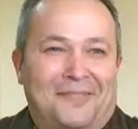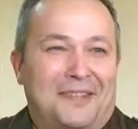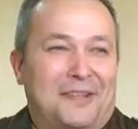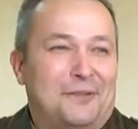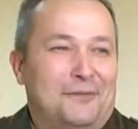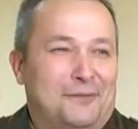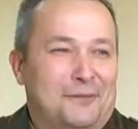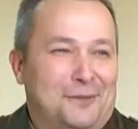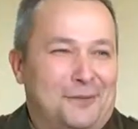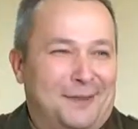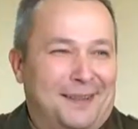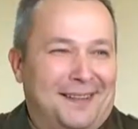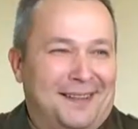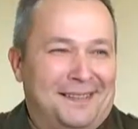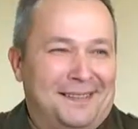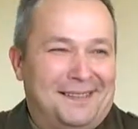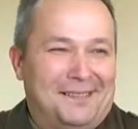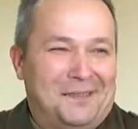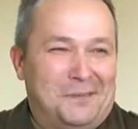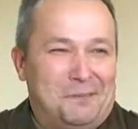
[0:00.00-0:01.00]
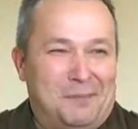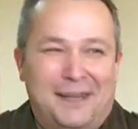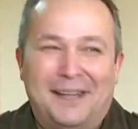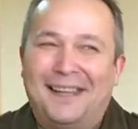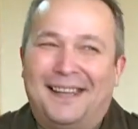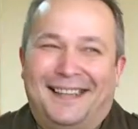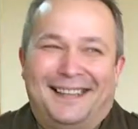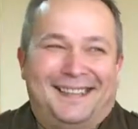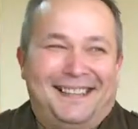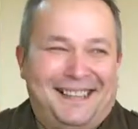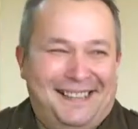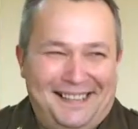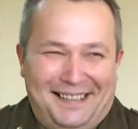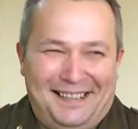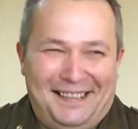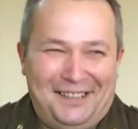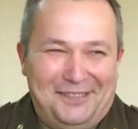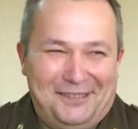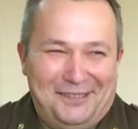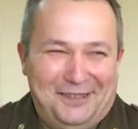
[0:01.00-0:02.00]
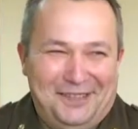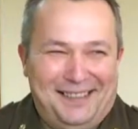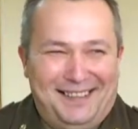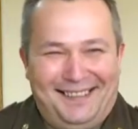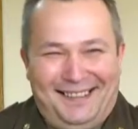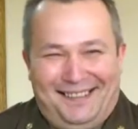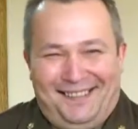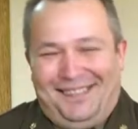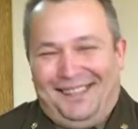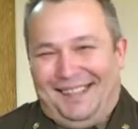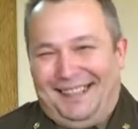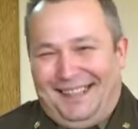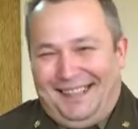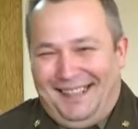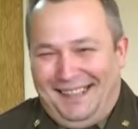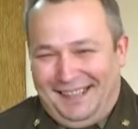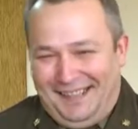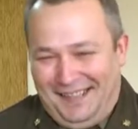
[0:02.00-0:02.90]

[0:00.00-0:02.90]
Тревога. Приятная тревога, наверное,